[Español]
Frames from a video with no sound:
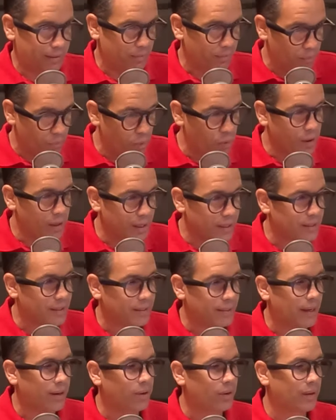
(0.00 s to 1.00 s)
muy
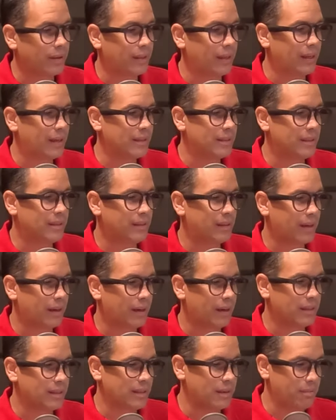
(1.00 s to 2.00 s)
necesario que tengas
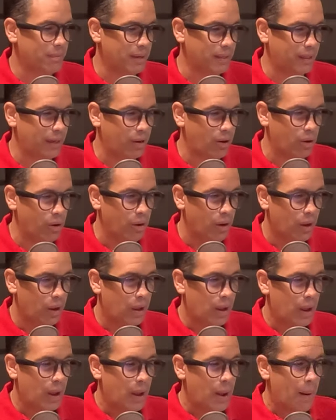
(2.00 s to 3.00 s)
internet simétrico.
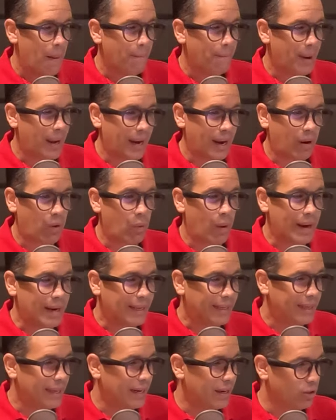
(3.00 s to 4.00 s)
Para
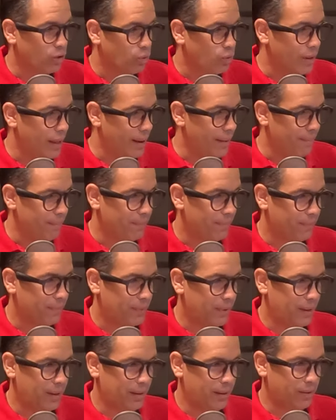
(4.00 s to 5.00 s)
cualquier duda,
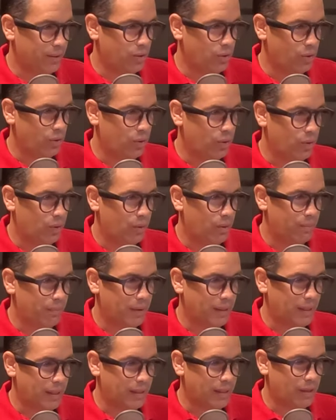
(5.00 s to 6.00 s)
yo
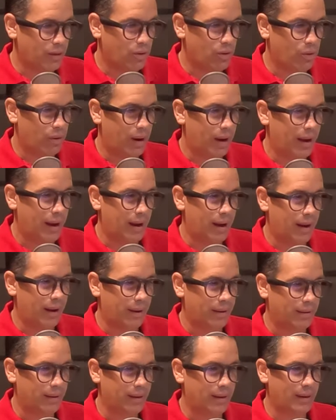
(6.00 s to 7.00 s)
me dedico
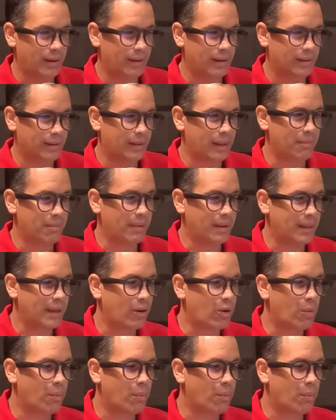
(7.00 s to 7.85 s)
a el tema de